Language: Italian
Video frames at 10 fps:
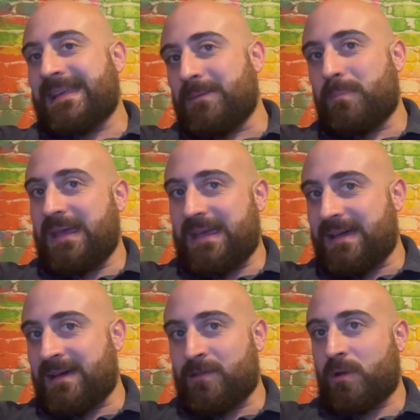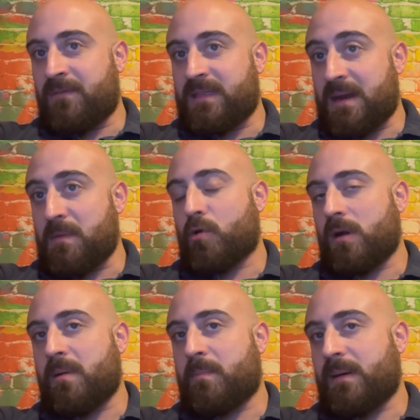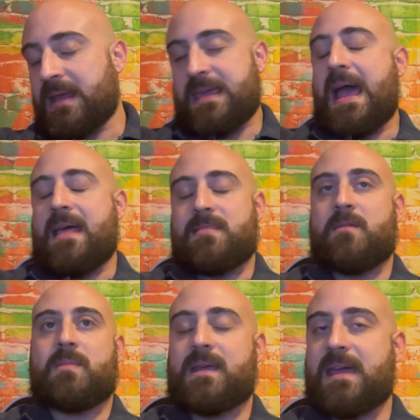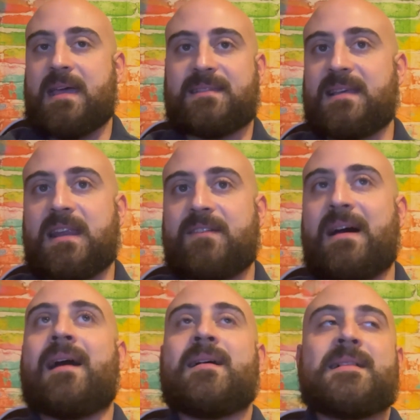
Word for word: i big non li vedremo ancora per parecchi anni, perché se arriva